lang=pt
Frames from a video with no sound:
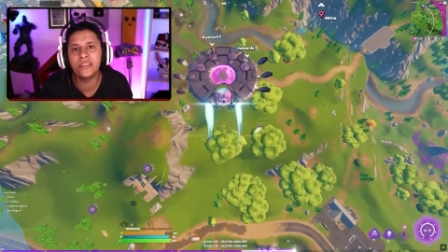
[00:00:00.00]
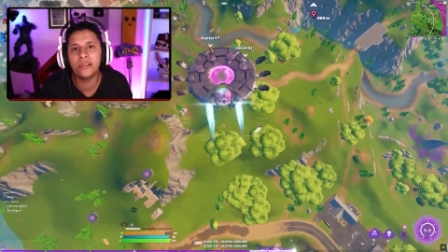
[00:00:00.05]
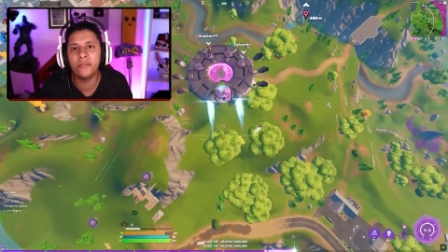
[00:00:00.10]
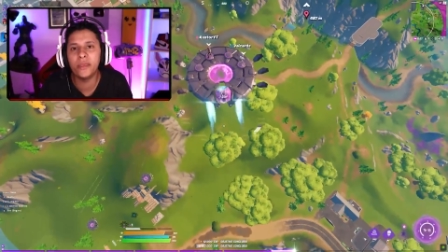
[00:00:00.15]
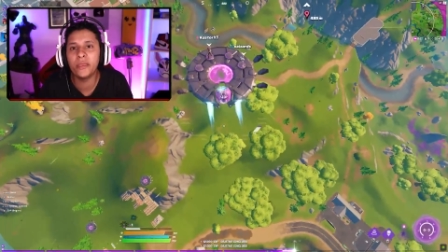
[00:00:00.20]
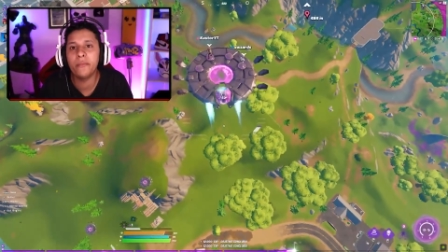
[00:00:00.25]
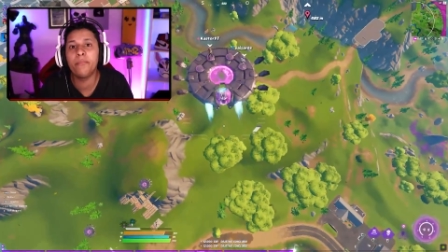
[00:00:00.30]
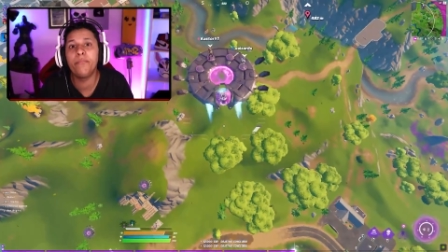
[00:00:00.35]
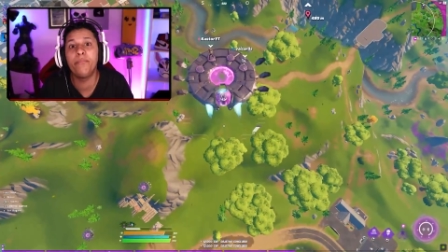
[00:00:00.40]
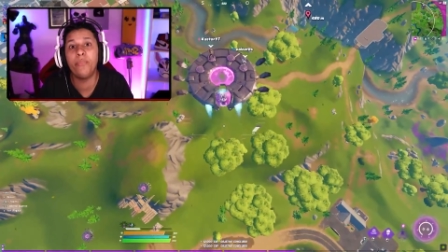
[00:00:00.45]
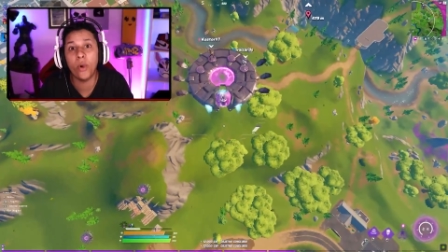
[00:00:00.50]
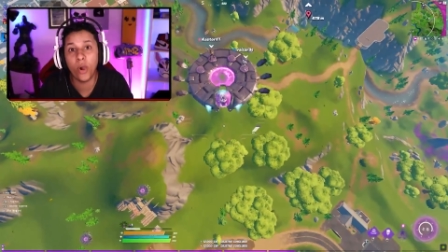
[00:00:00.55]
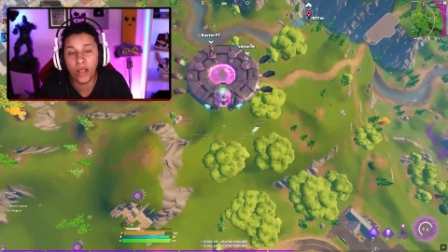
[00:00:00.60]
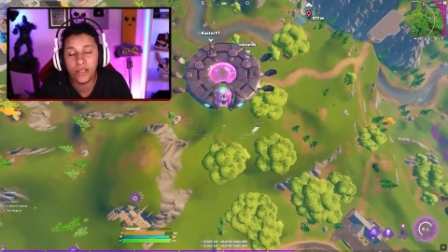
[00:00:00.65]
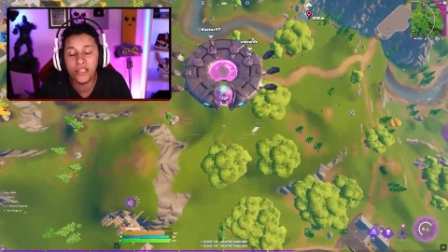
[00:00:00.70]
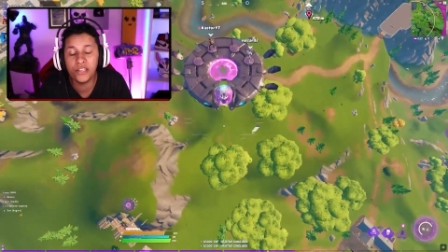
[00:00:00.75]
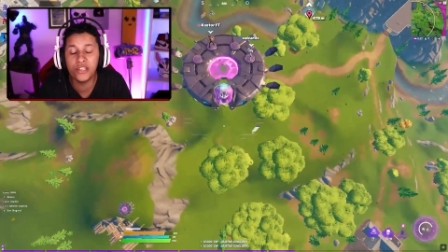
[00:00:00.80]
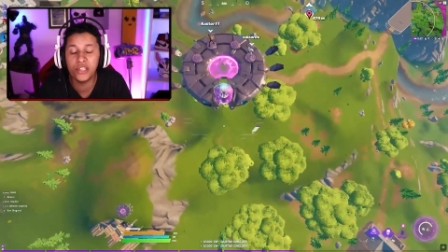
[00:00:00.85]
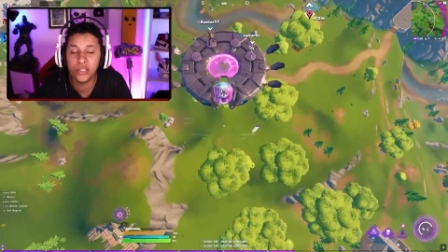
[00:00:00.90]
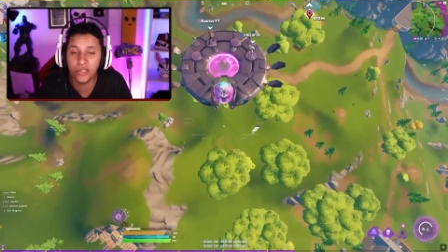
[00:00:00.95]
baú
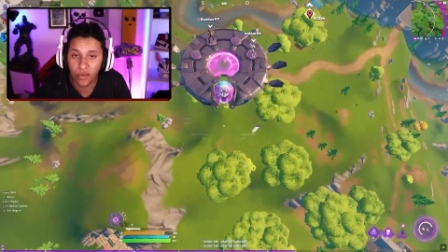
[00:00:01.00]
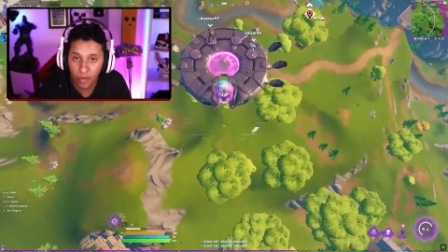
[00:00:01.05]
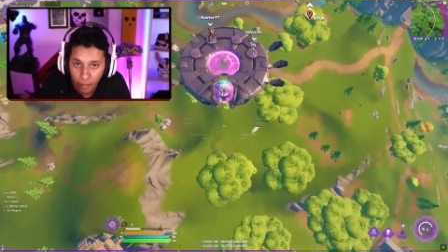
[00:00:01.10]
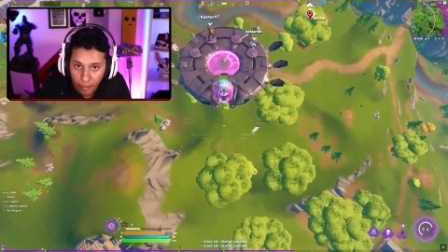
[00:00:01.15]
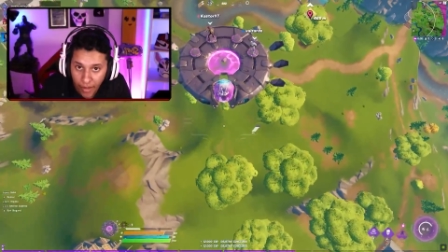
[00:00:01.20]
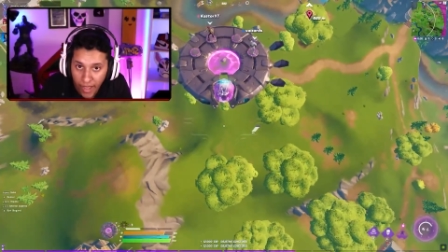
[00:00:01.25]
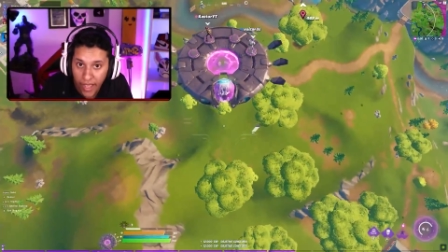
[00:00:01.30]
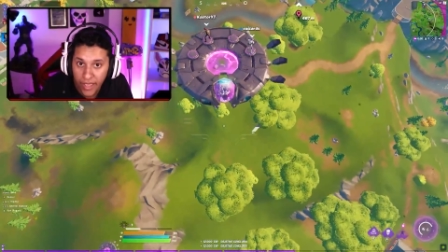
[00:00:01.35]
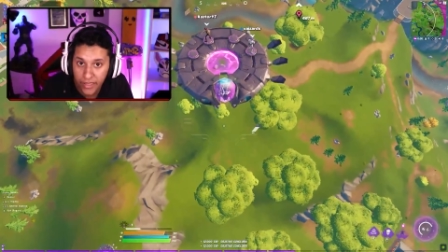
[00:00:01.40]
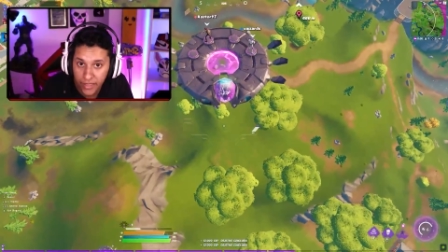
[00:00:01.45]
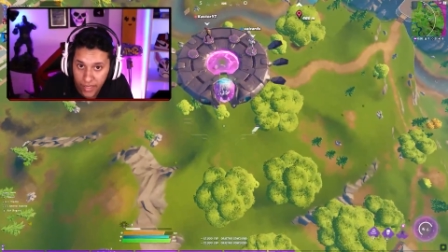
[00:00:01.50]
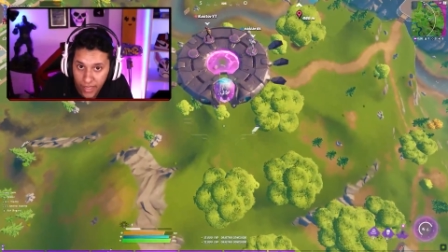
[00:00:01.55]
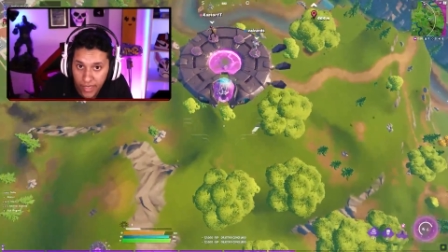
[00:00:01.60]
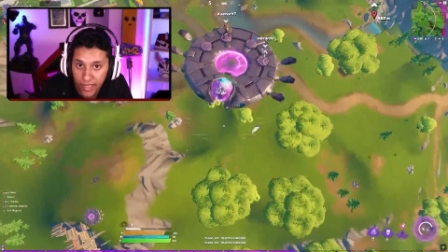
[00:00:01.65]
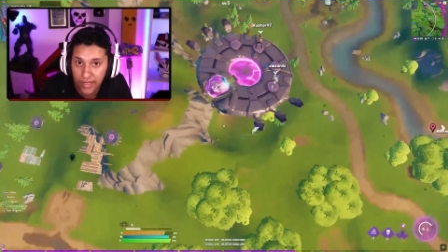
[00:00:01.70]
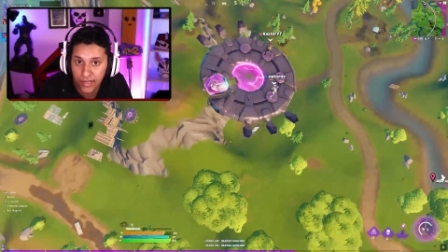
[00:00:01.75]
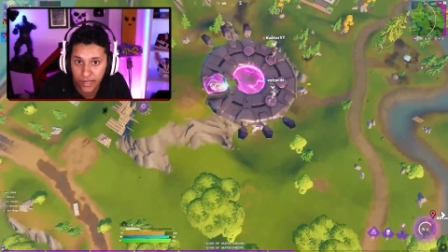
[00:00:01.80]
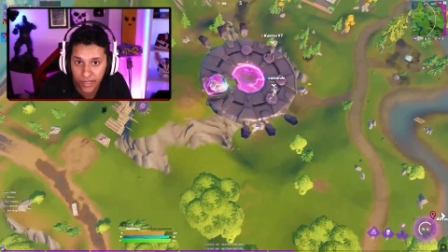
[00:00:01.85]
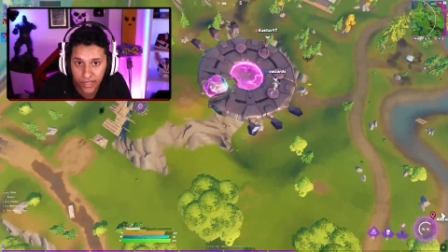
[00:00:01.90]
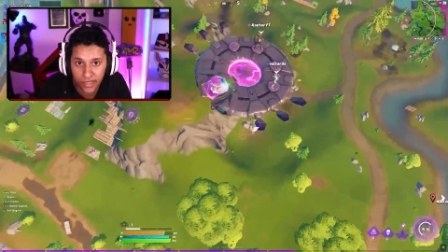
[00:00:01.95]
até ele quebrar e
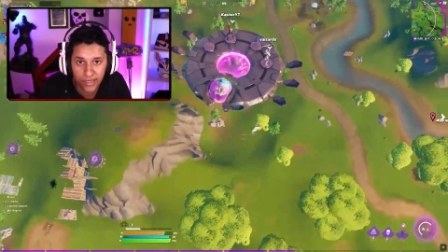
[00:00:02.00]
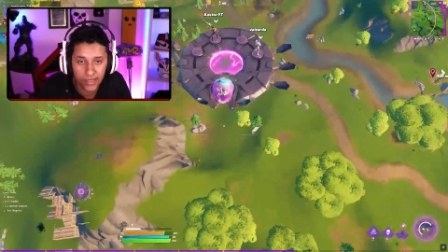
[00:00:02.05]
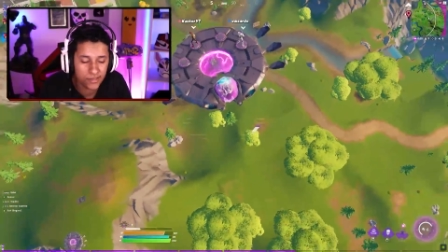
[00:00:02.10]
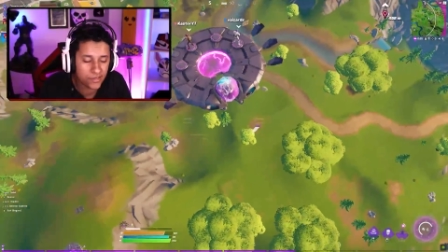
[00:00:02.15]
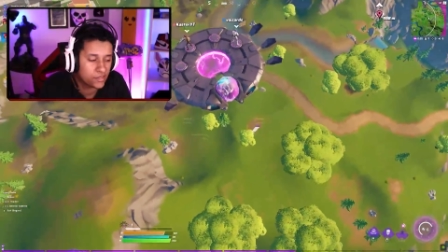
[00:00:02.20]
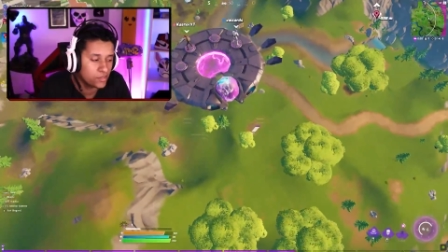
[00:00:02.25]
abrir.